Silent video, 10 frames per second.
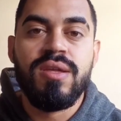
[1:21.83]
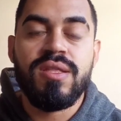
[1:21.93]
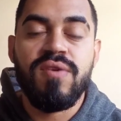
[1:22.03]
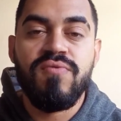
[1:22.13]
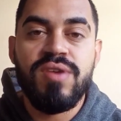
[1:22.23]

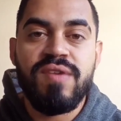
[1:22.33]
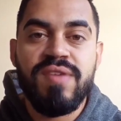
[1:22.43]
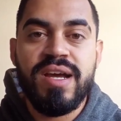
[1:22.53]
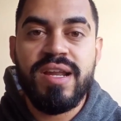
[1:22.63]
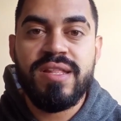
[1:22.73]
Então fui
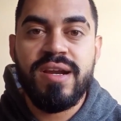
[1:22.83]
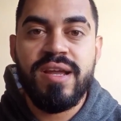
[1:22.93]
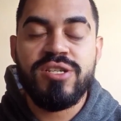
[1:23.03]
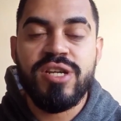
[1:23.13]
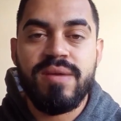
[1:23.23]
navegar na
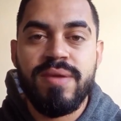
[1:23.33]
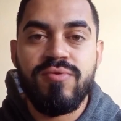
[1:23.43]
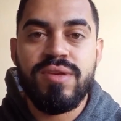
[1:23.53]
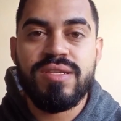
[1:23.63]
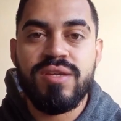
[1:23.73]
internet e acabei
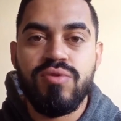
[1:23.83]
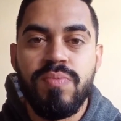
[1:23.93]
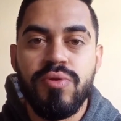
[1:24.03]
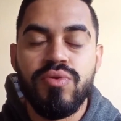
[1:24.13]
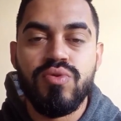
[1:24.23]
conhecendo o
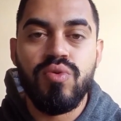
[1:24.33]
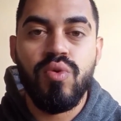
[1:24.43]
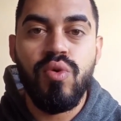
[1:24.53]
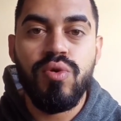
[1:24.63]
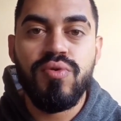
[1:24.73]
produto
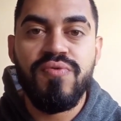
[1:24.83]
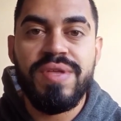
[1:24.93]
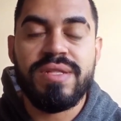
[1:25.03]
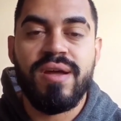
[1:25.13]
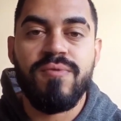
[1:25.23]
Coro
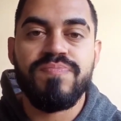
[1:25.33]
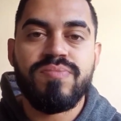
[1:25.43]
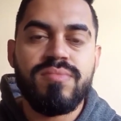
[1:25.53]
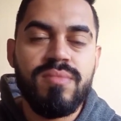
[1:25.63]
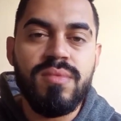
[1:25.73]
Vital.